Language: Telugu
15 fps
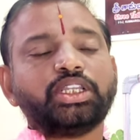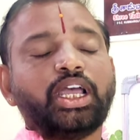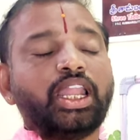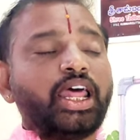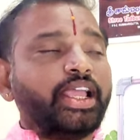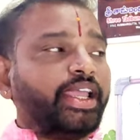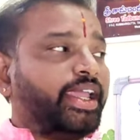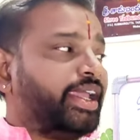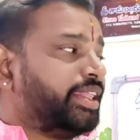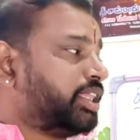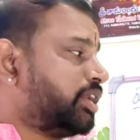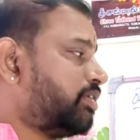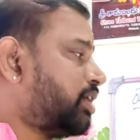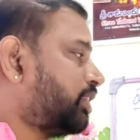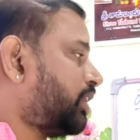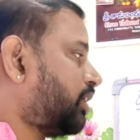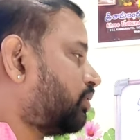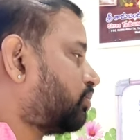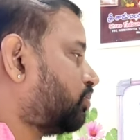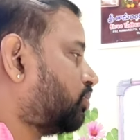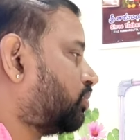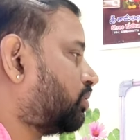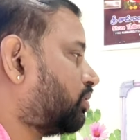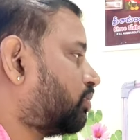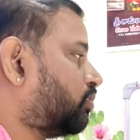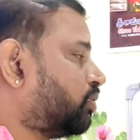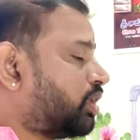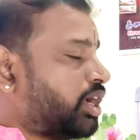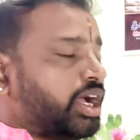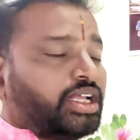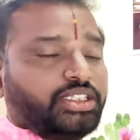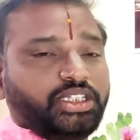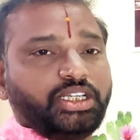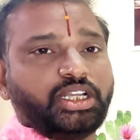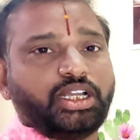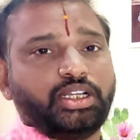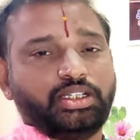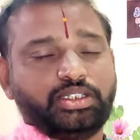అలాగే తర్వాత కుక్క జింక